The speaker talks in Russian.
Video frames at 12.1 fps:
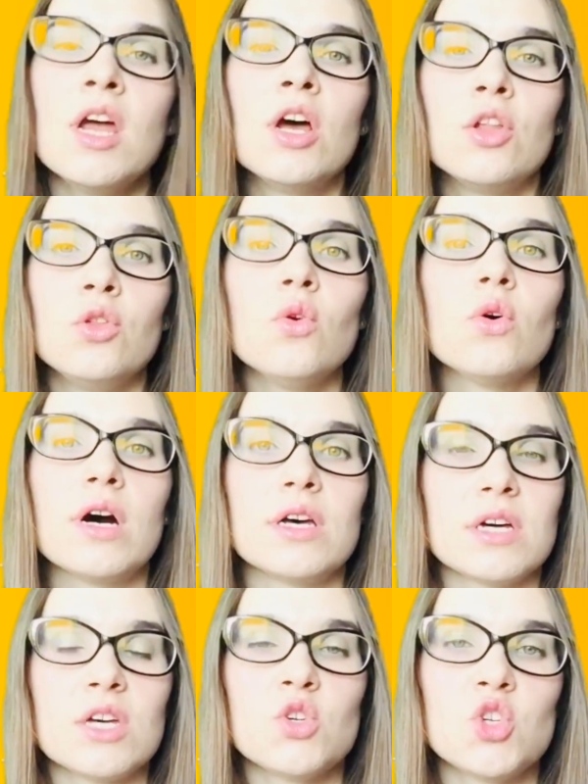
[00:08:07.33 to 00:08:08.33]
но
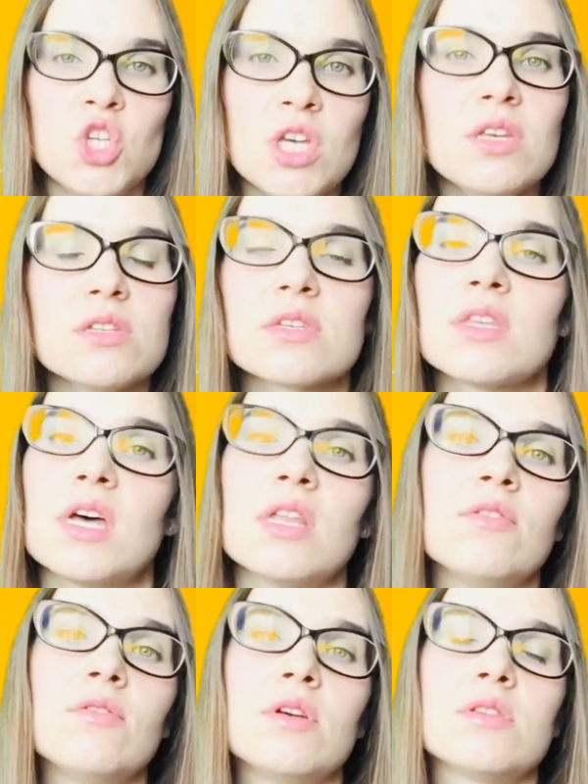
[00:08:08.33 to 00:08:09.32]
ощущение
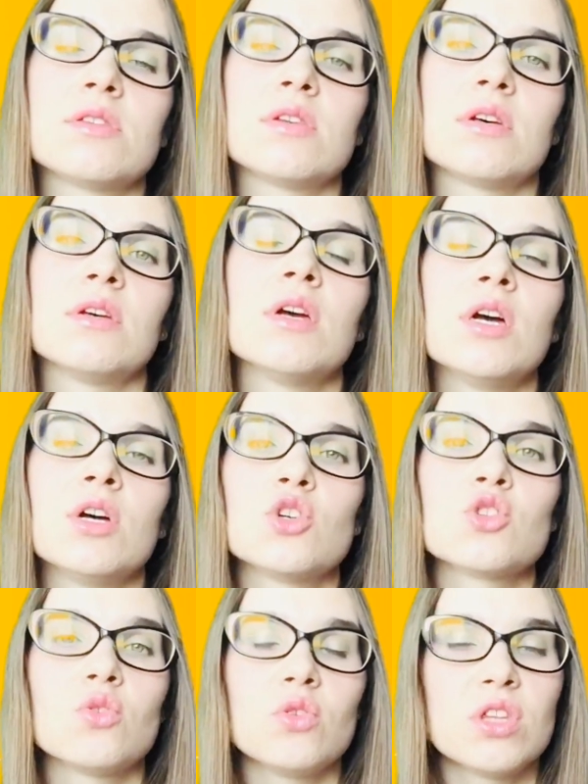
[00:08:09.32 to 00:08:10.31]
складывается,
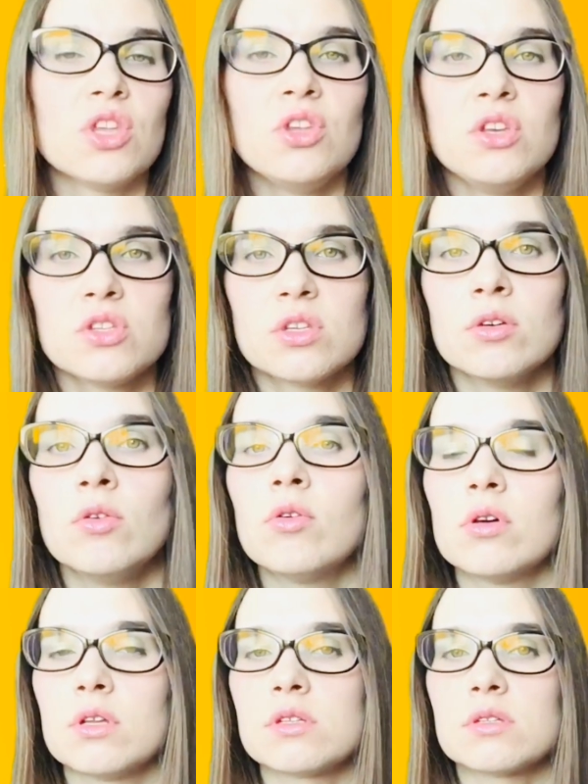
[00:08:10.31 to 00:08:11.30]
что это низкий
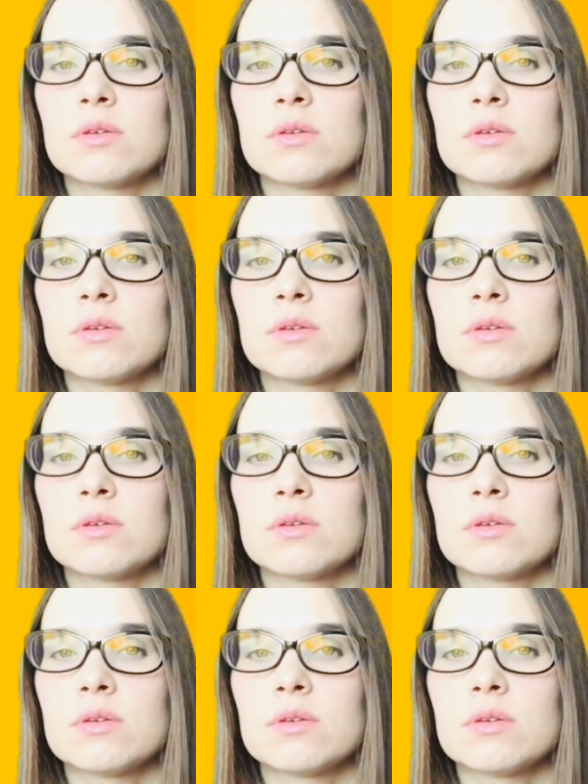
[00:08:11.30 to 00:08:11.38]
голос.